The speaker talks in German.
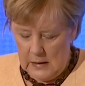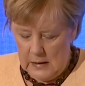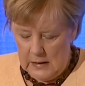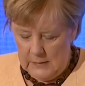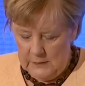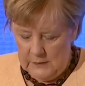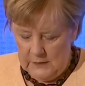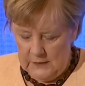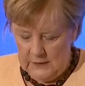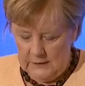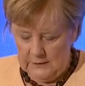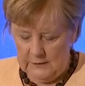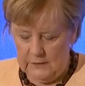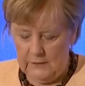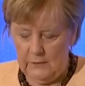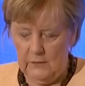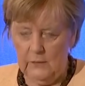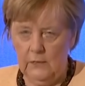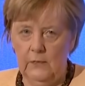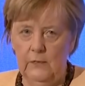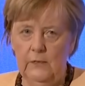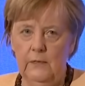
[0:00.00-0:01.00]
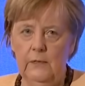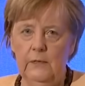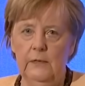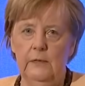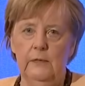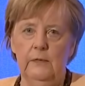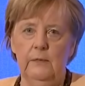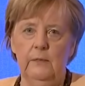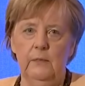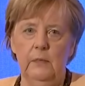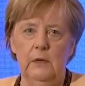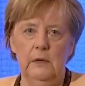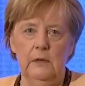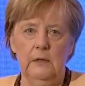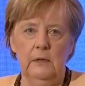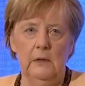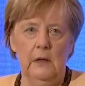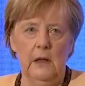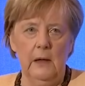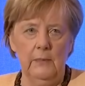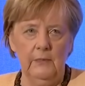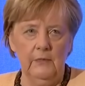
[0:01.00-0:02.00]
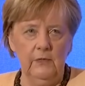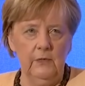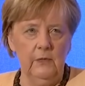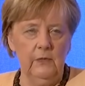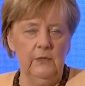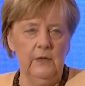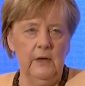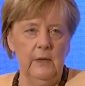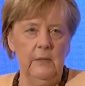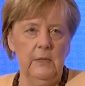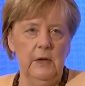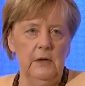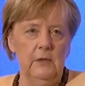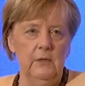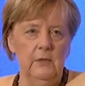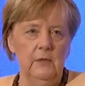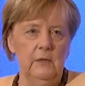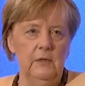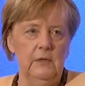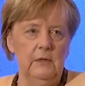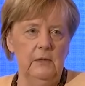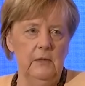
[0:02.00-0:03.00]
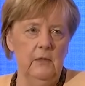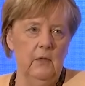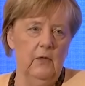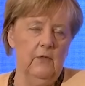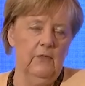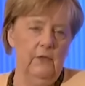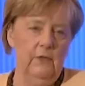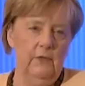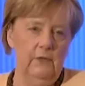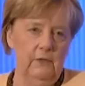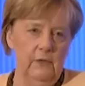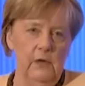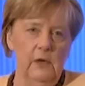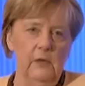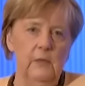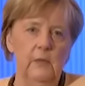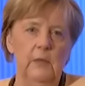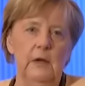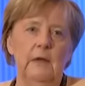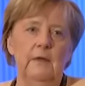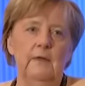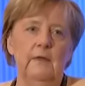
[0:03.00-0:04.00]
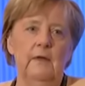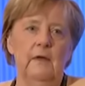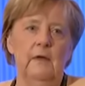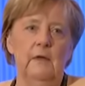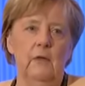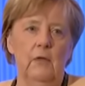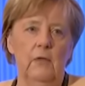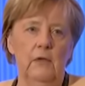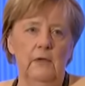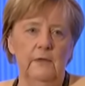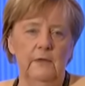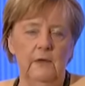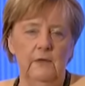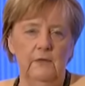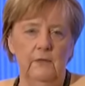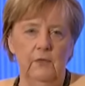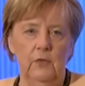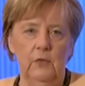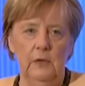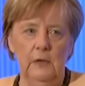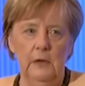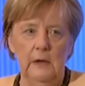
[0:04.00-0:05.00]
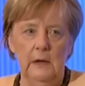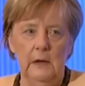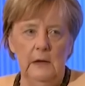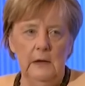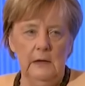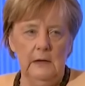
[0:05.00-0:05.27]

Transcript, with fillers: Abendessen. Und ich bin absolut der Meinung, die hier auch von vielen Ministern geäußert wurde,